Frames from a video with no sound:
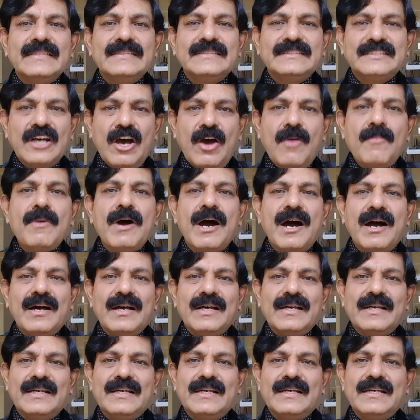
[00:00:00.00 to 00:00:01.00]
ஜாமா
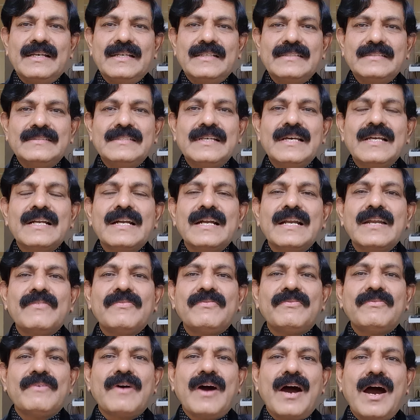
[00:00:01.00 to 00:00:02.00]
ஜேர்னல்
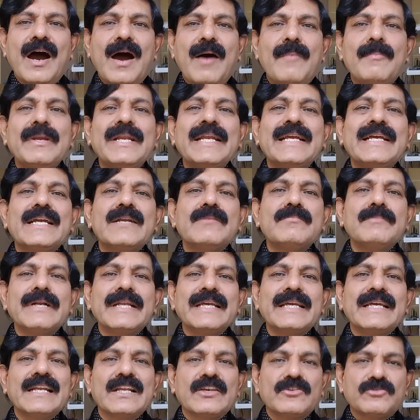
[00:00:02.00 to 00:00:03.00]
ஆஃப் அமெரிக்கன்
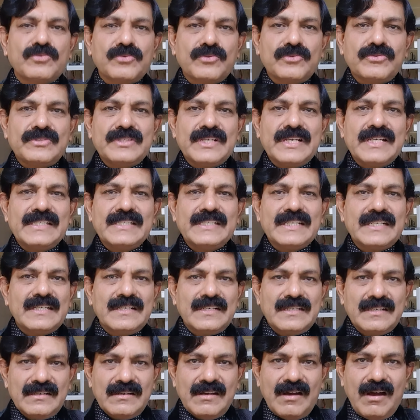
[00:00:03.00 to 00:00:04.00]
மெடிக்கல் அசோசியேஷன்
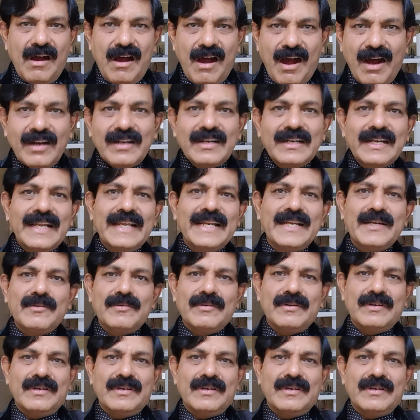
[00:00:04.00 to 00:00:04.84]
ஆன்லைன்